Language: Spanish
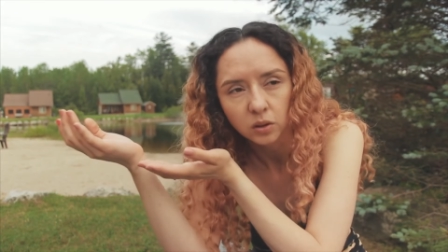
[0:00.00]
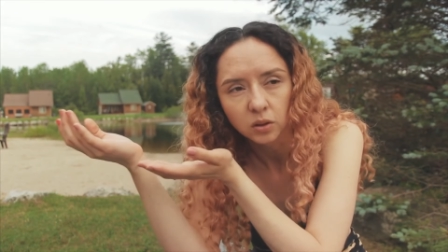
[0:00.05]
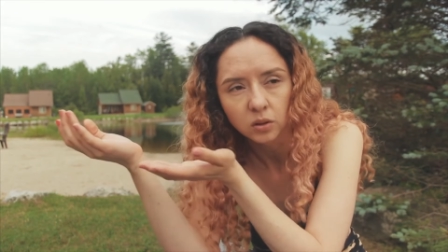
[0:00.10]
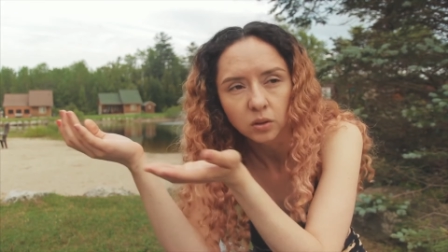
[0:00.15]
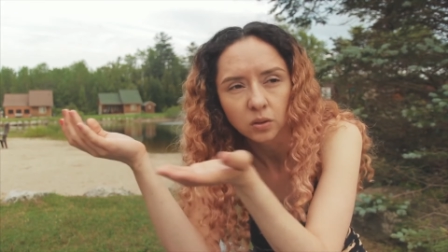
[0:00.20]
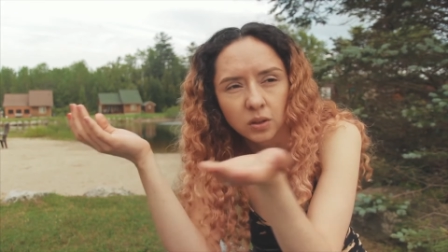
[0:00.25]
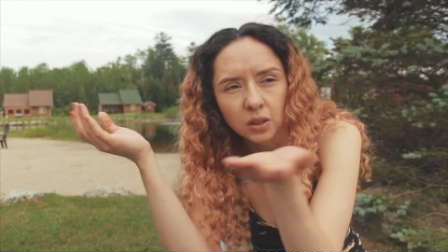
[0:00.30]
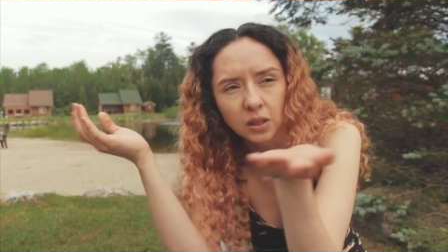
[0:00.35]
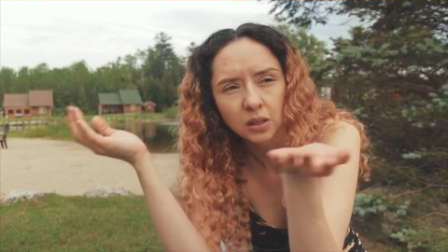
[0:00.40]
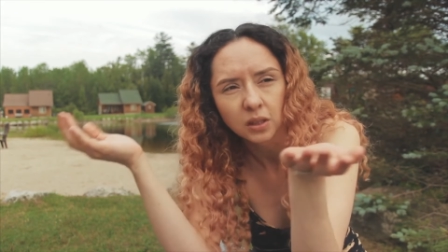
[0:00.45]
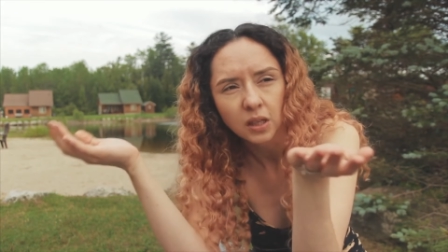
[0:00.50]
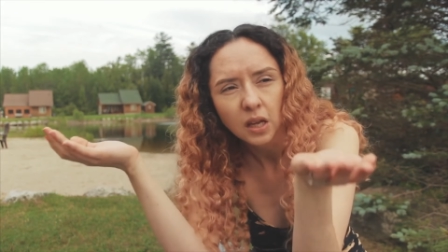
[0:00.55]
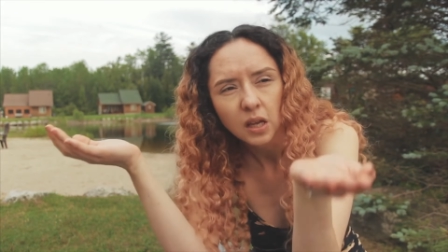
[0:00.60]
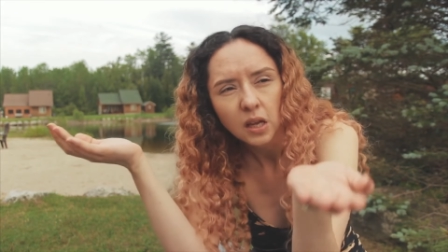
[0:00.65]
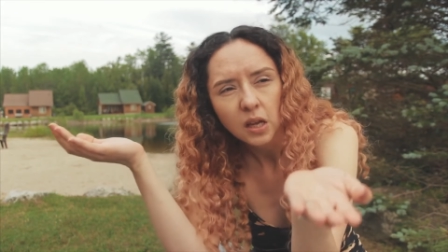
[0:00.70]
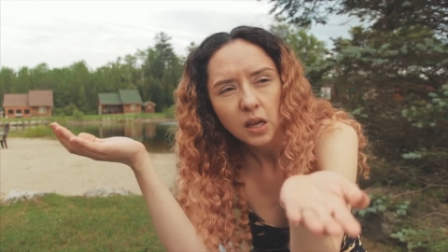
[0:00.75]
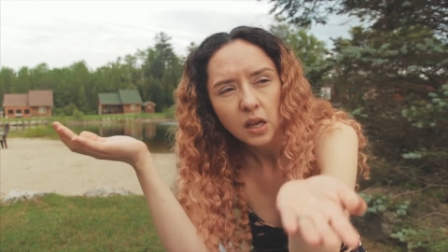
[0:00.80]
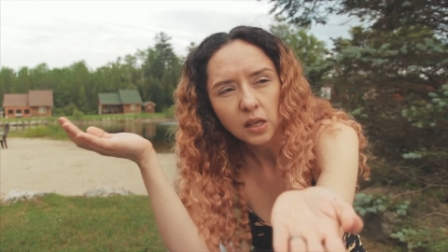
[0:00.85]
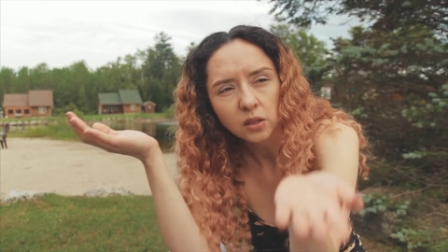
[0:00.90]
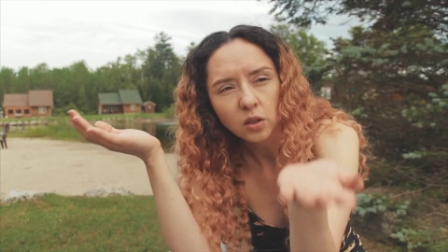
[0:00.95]
Entonces
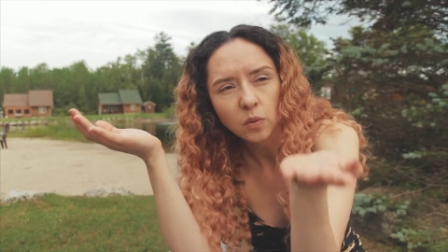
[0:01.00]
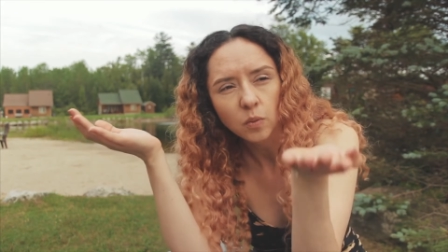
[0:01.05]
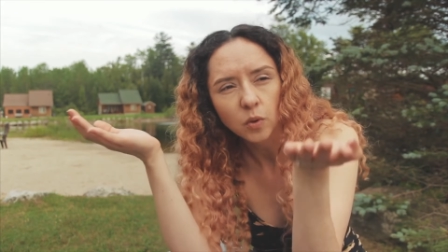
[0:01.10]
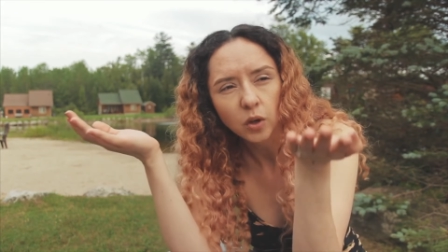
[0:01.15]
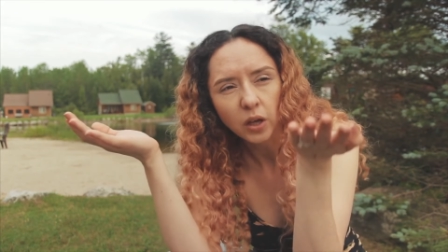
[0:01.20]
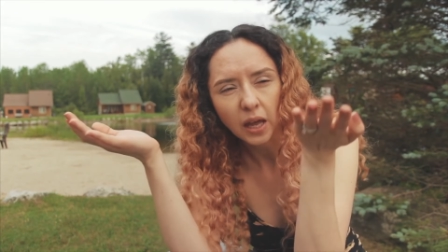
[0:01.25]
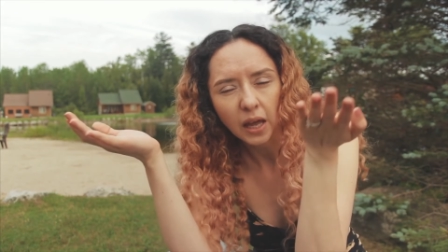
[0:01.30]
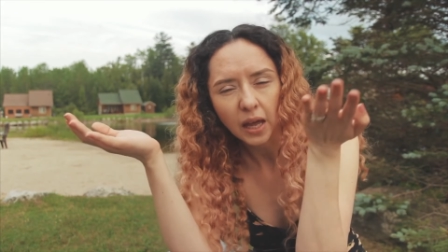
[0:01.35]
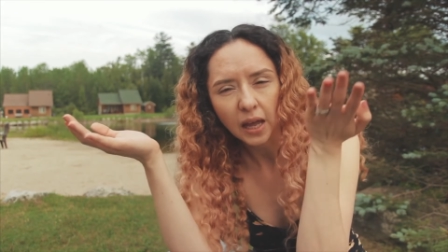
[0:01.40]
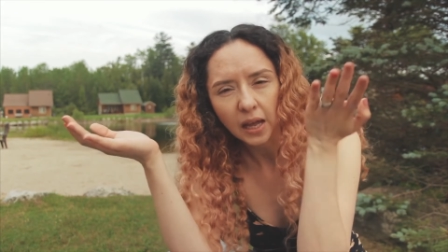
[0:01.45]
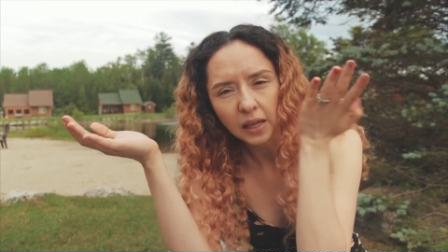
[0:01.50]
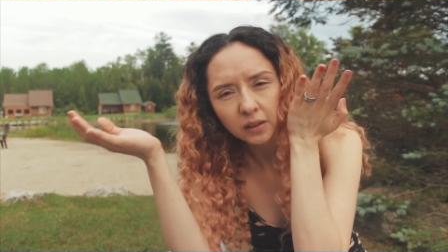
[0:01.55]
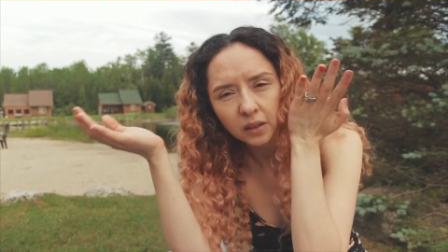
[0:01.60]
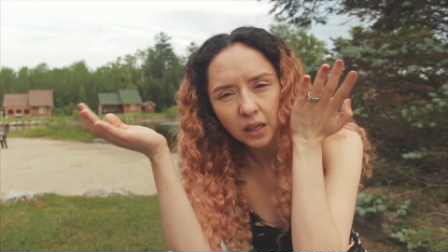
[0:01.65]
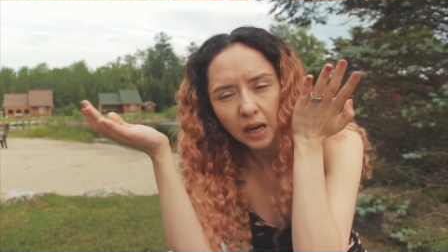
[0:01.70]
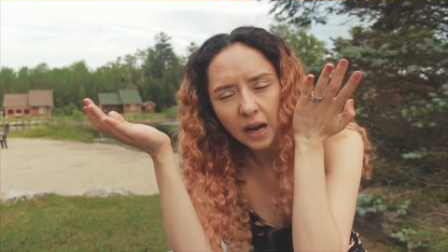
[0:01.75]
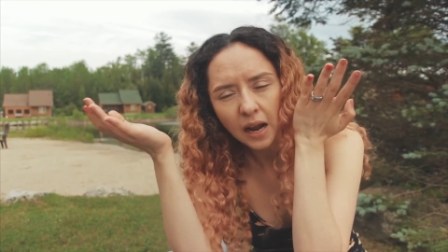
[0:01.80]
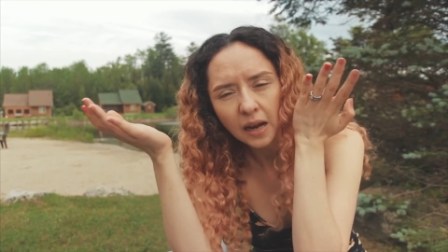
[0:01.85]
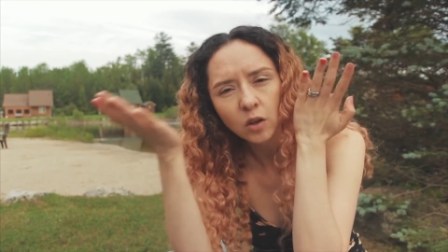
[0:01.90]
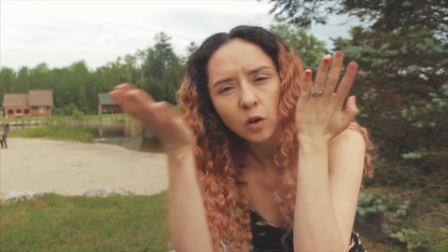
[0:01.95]
es como que
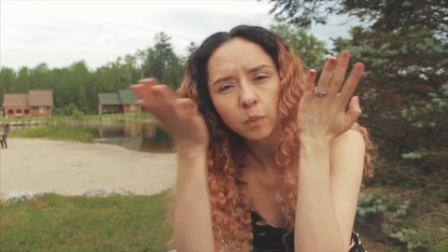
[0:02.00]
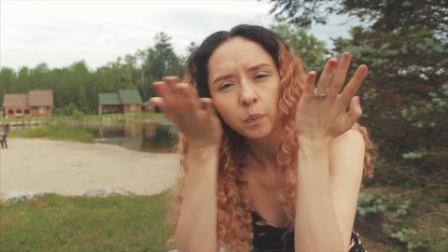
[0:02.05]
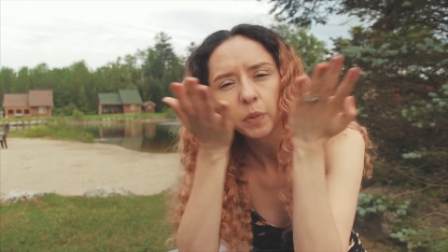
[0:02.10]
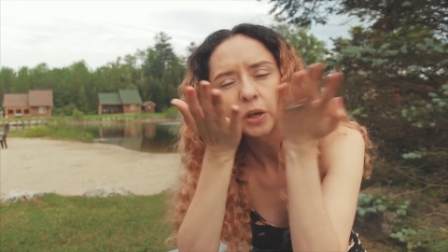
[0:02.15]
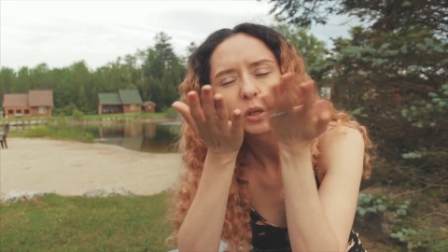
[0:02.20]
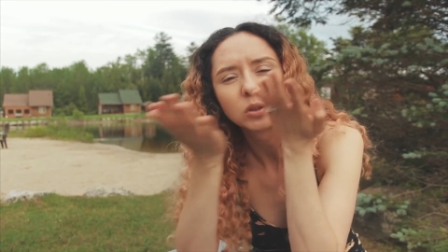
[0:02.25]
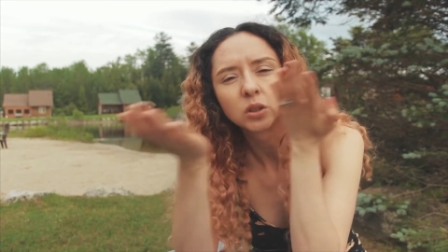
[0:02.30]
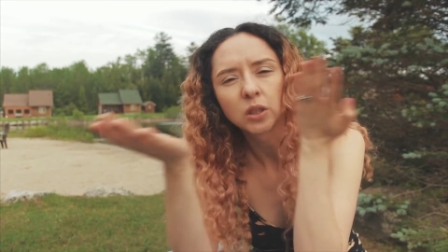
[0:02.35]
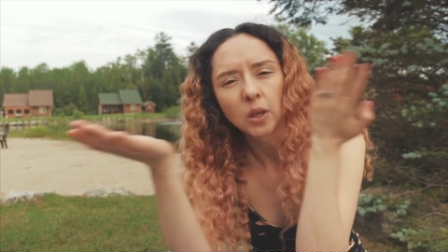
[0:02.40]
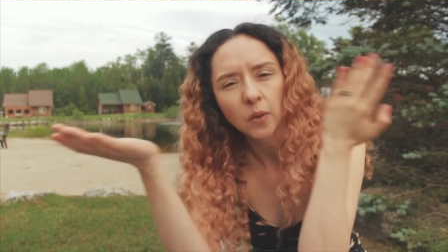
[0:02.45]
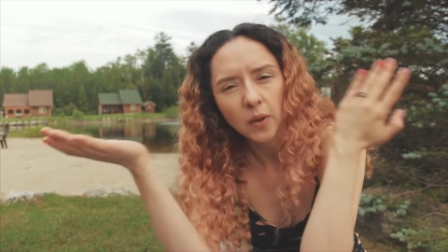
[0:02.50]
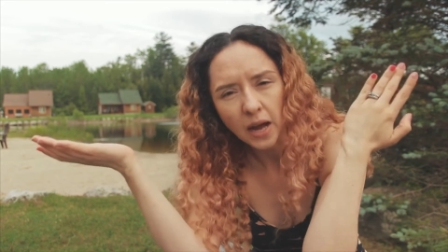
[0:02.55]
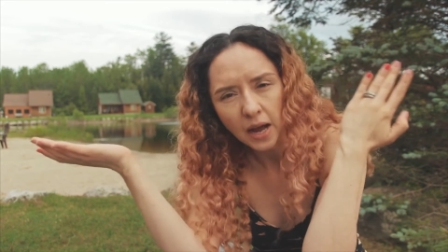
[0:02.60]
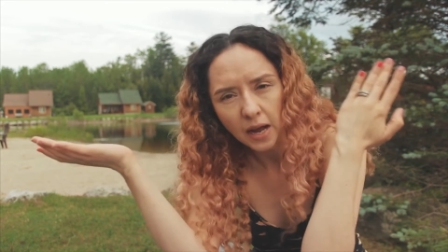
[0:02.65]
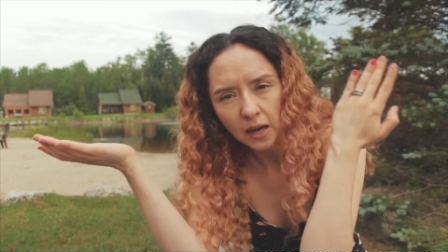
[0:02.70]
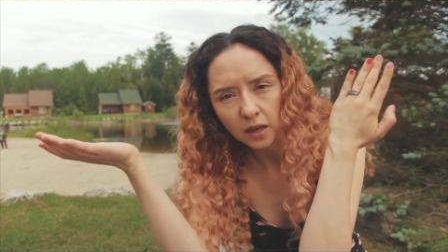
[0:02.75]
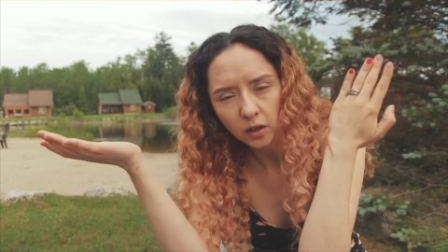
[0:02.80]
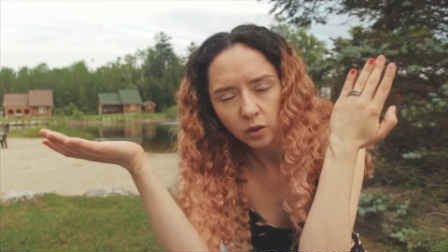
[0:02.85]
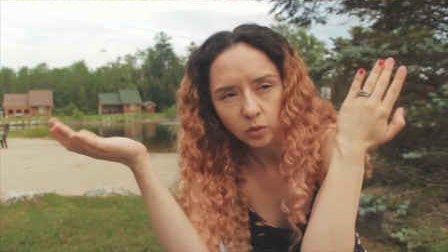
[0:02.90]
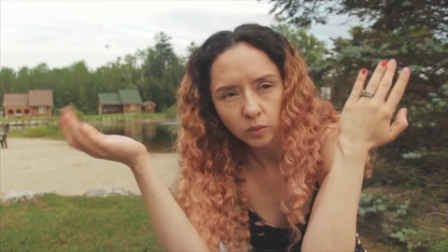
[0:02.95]
entra algo pero se va
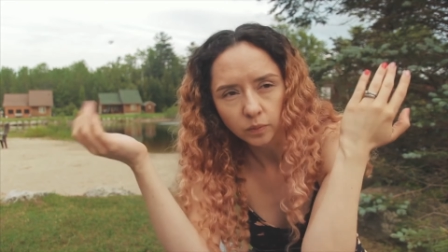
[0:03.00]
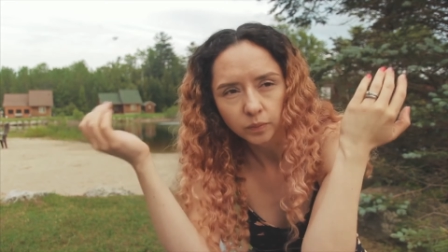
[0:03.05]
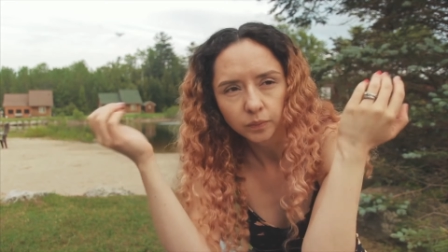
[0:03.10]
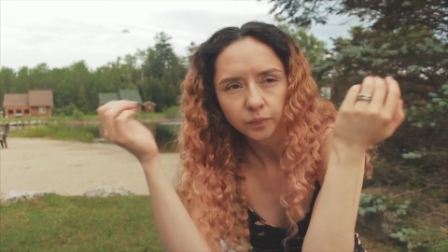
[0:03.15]
algo.